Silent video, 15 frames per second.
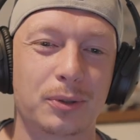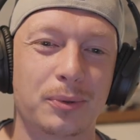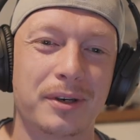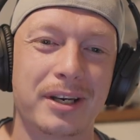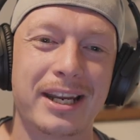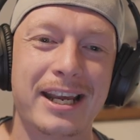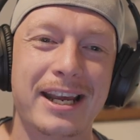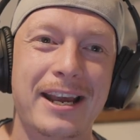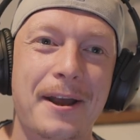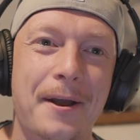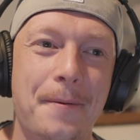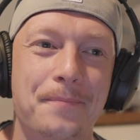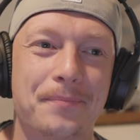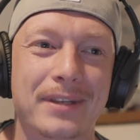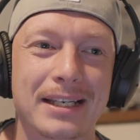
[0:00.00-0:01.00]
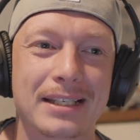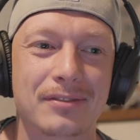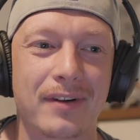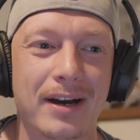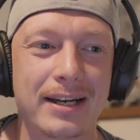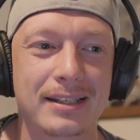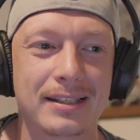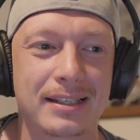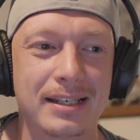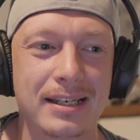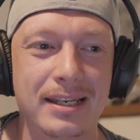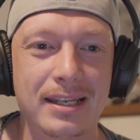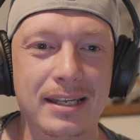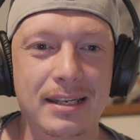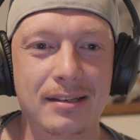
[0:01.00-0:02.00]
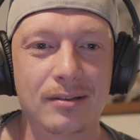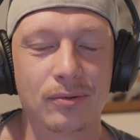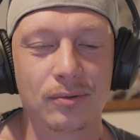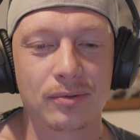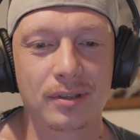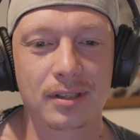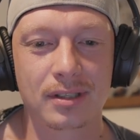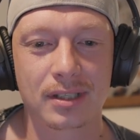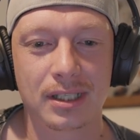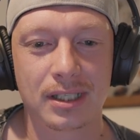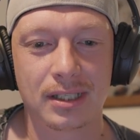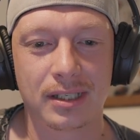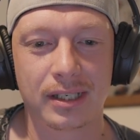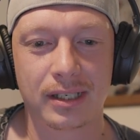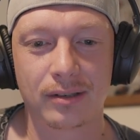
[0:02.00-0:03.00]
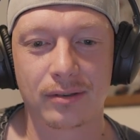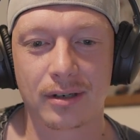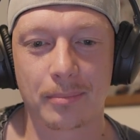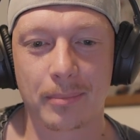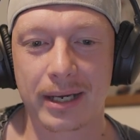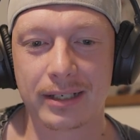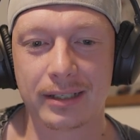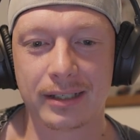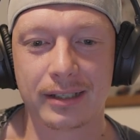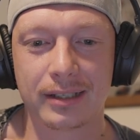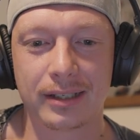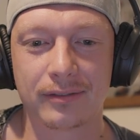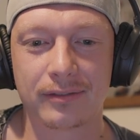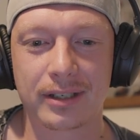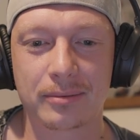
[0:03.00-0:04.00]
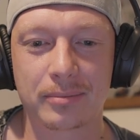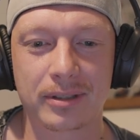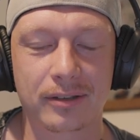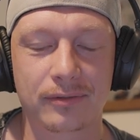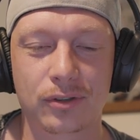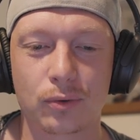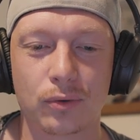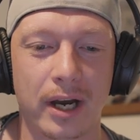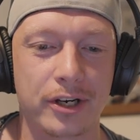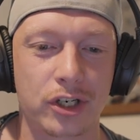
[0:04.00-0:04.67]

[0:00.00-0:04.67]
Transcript: Und das war jetzt nie unsere Idee oder meine Idee, weil ich mich dazu